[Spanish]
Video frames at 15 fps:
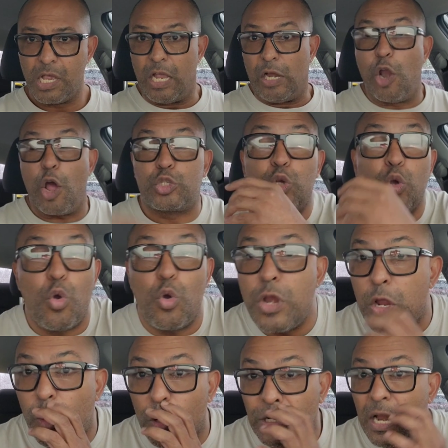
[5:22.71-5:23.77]
Los
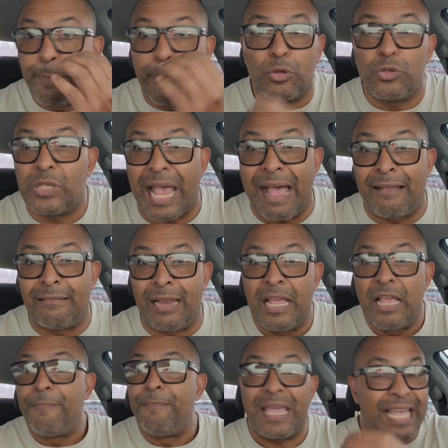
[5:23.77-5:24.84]
únicos responsables
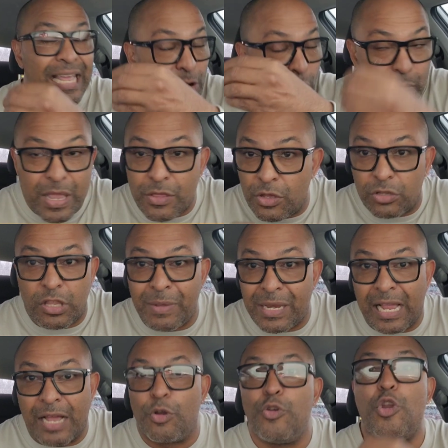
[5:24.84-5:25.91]
de que el gobierno
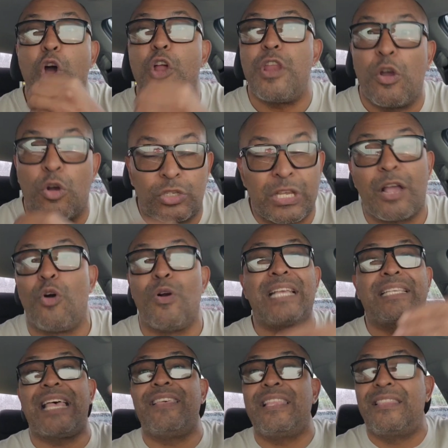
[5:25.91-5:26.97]
norteamericano no negocie con
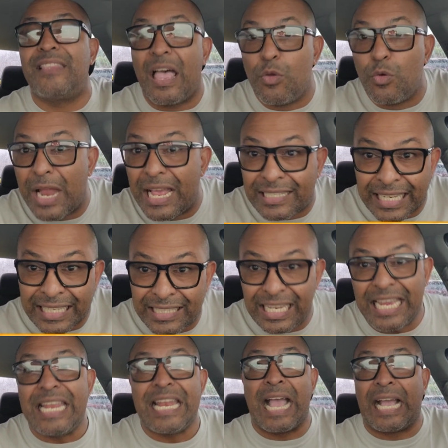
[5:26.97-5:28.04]
esa dictadura
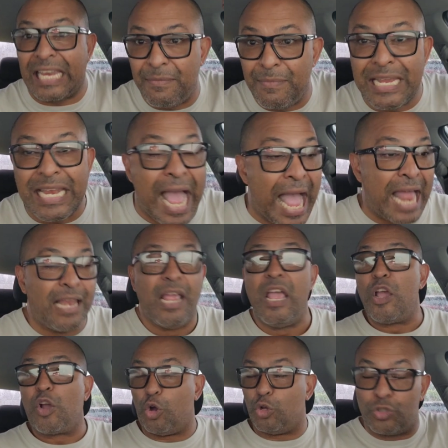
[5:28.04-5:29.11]
asesina, criminal,
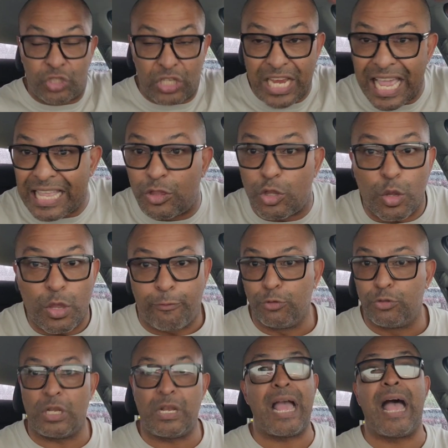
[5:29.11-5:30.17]
con cientos de
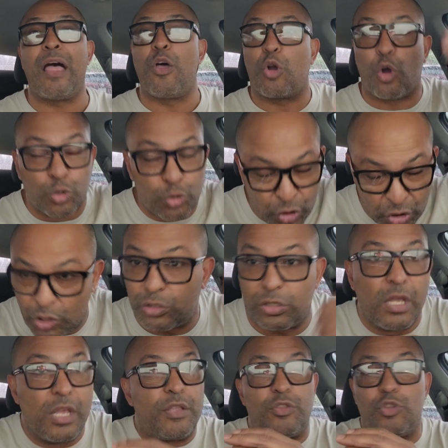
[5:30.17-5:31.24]
fusilados, con,
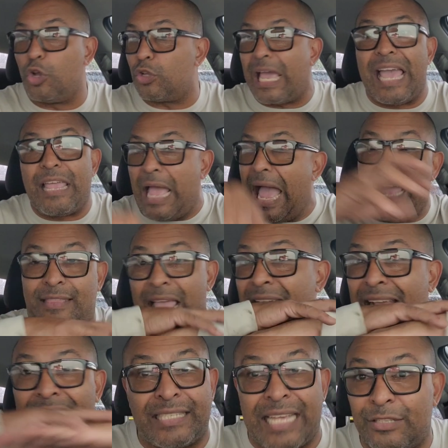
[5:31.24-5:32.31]
yo, hasta
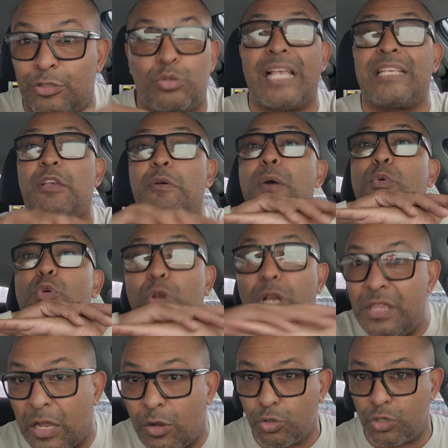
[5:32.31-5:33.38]
alcanzarse, usted se va a aburrir
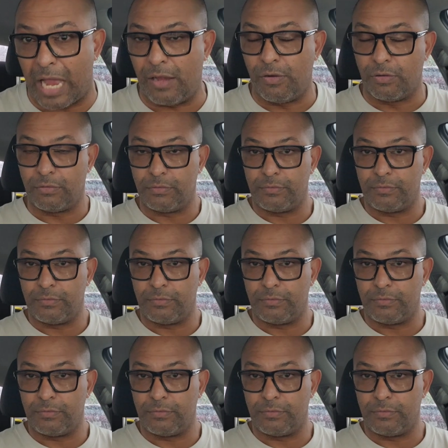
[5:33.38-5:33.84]
de escucharlo.